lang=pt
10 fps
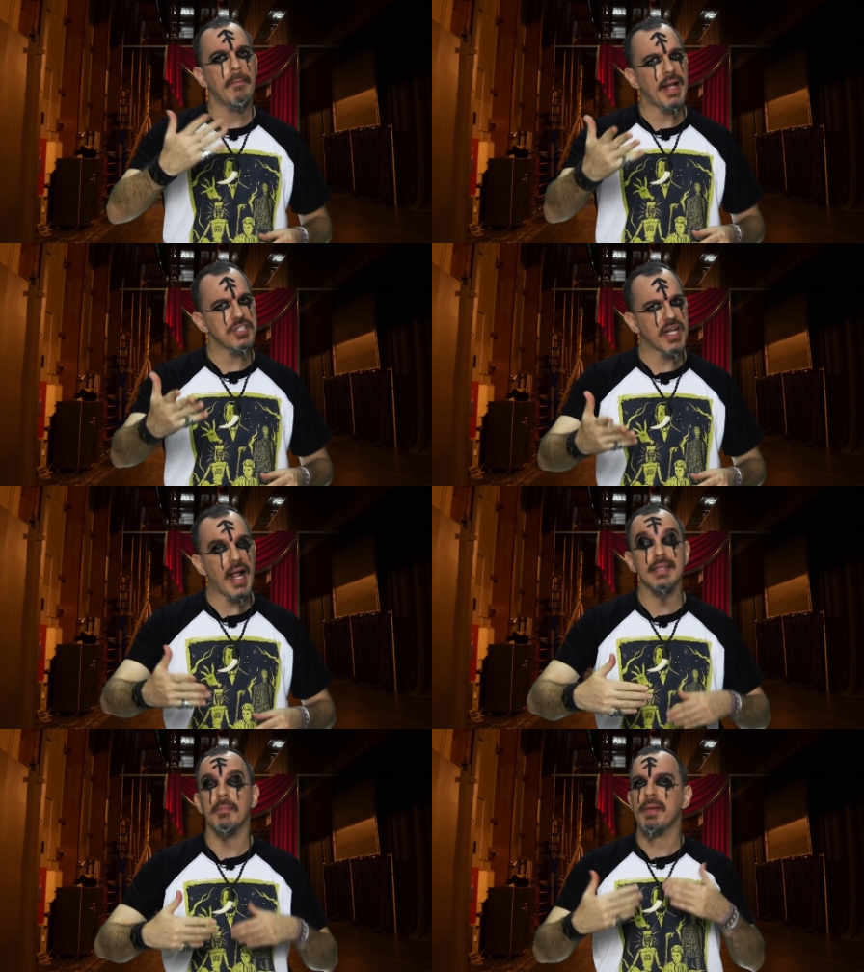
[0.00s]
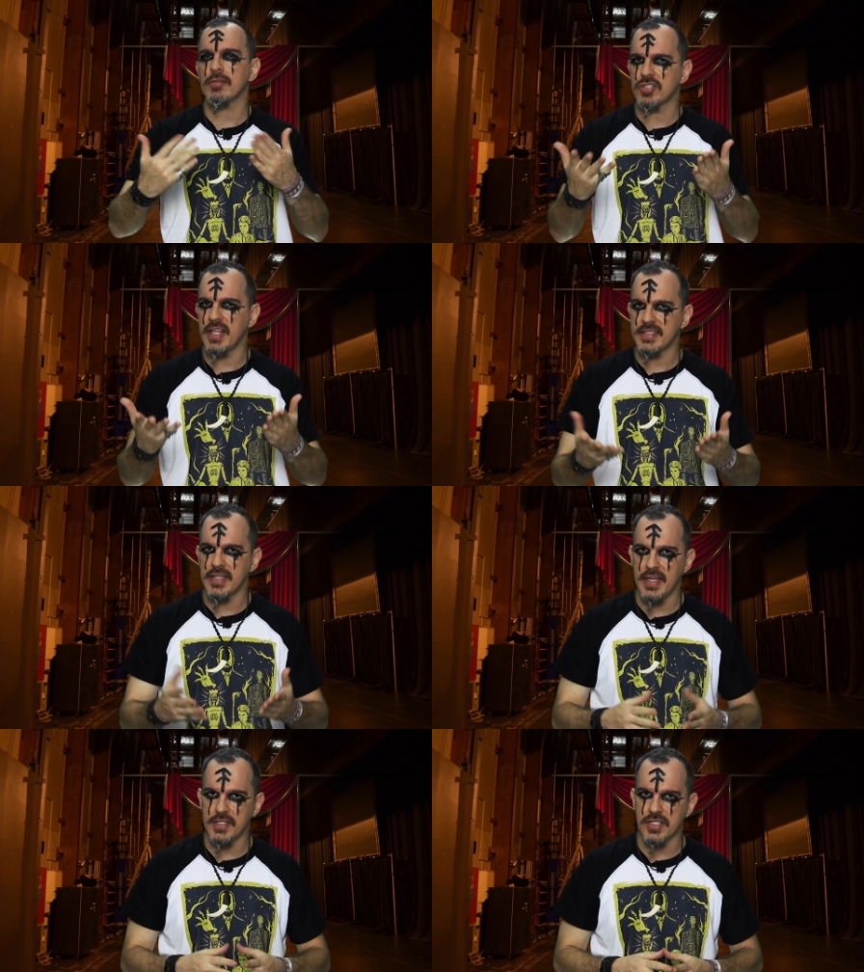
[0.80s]
praticada pelos
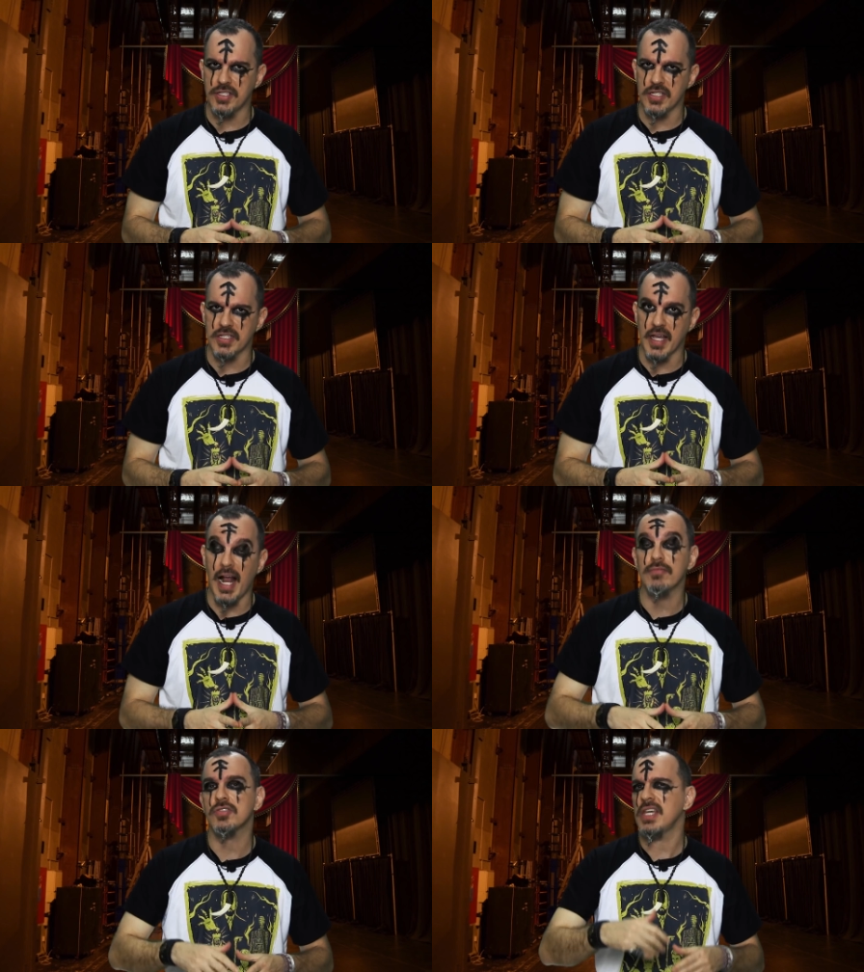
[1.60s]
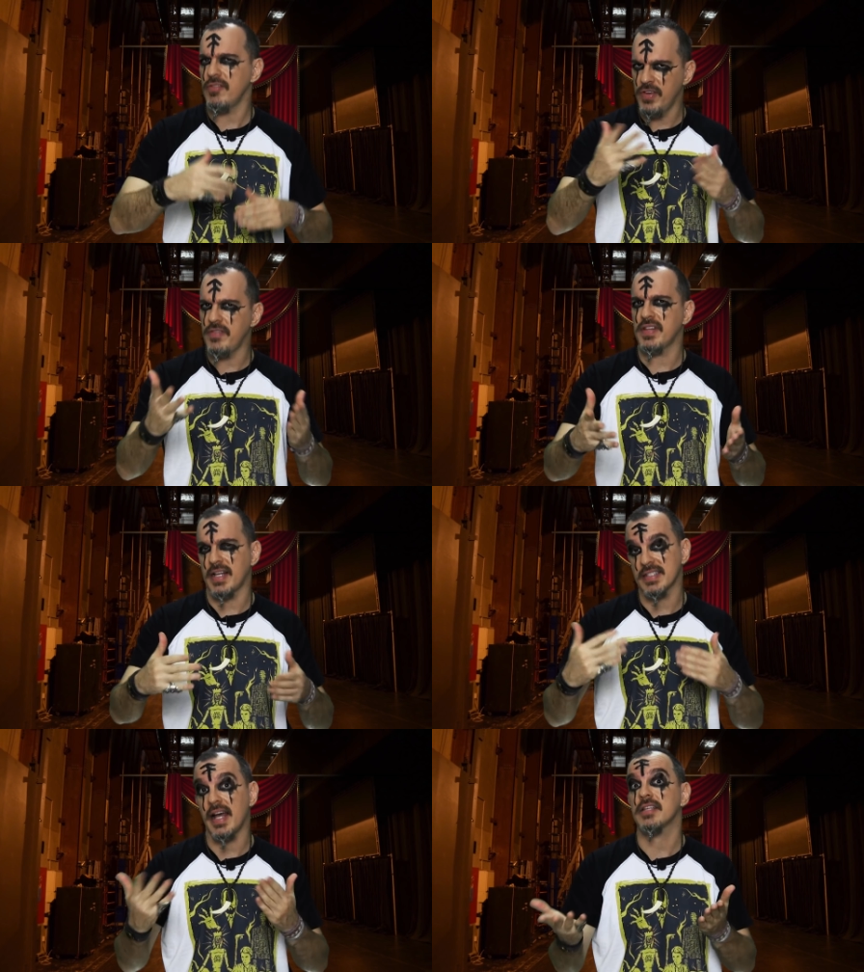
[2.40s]
descendentes de escravos que vivem
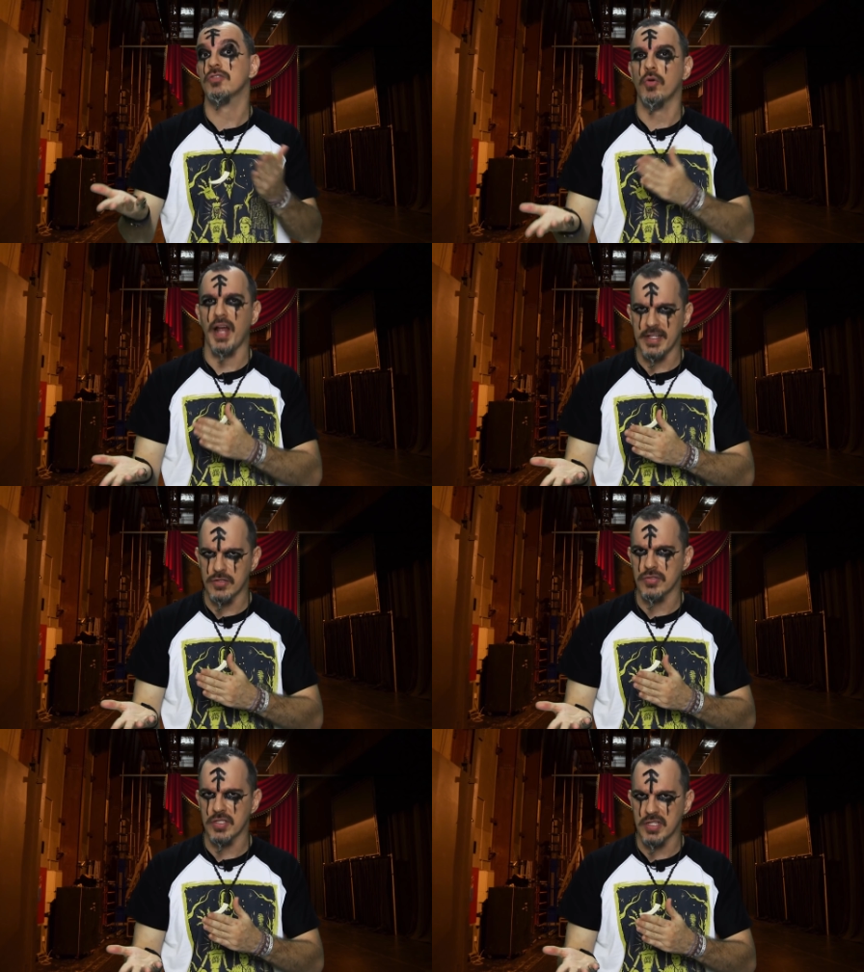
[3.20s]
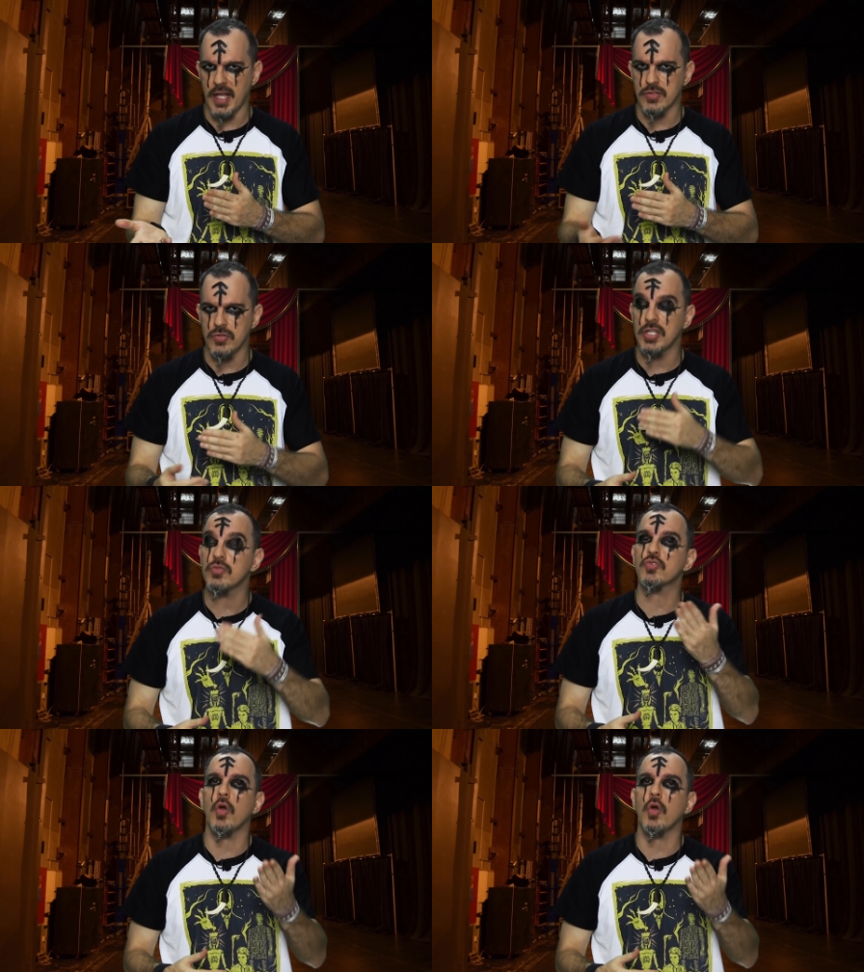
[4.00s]
nas áreas rurais dos Estados Unidos,